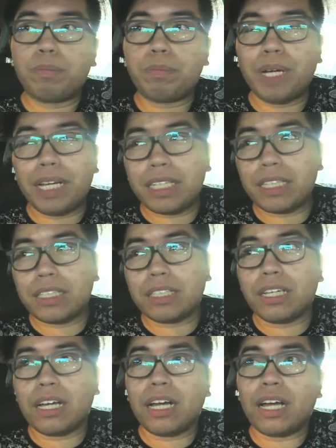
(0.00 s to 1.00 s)
But,
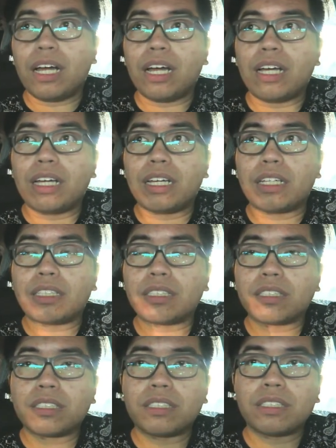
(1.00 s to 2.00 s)
uh,
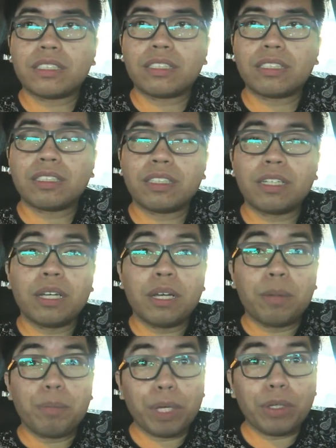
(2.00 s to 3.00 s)

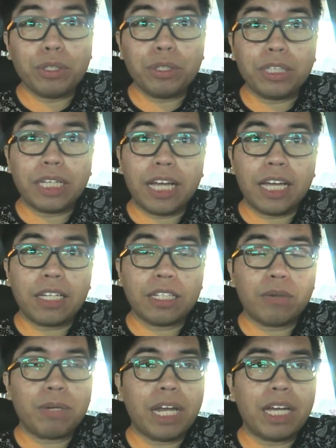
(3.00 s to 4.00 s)
pero yun nga,
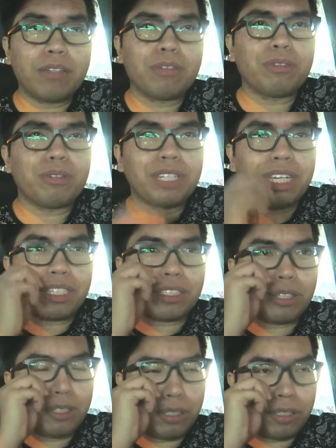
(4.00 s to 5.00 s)
nawala yung
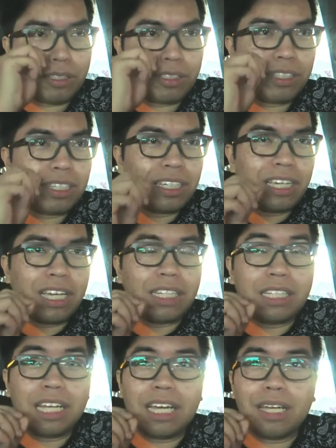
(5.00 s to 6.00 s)
connection
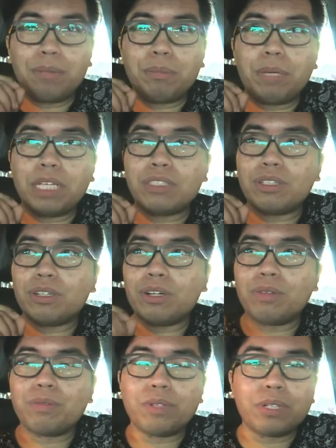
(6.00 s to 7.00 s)
and then medyo
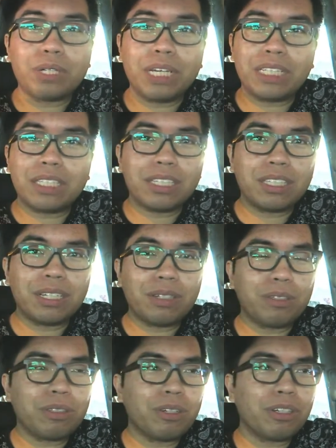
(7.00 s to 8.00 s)
overrated daw
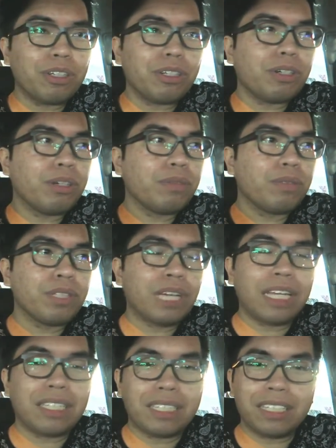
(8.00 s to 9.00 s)
yung or
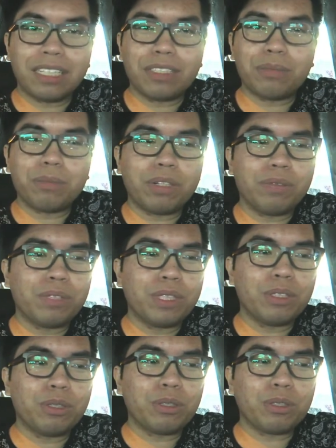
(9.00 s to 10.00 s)
over-edited yung mga
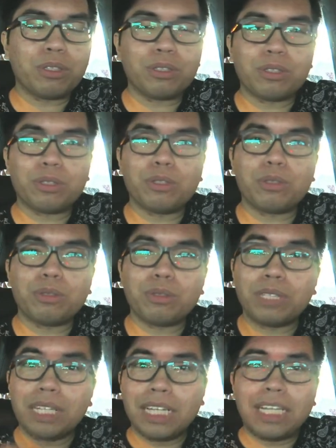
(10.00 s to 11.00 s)
videos ko. So
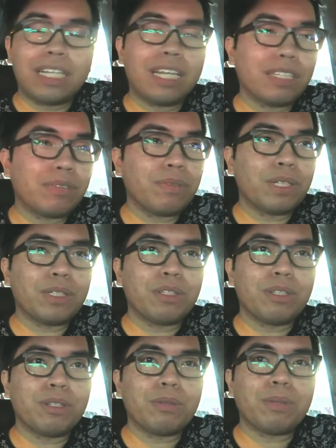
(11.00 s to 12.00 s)
yung last vlog
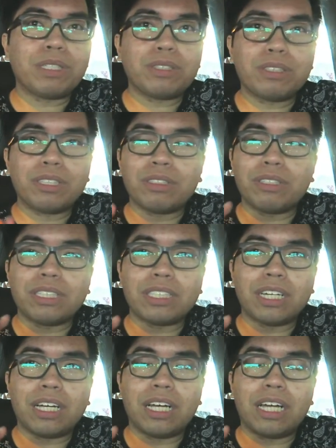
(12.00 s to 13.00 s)
ko, medyo hindi ko na siya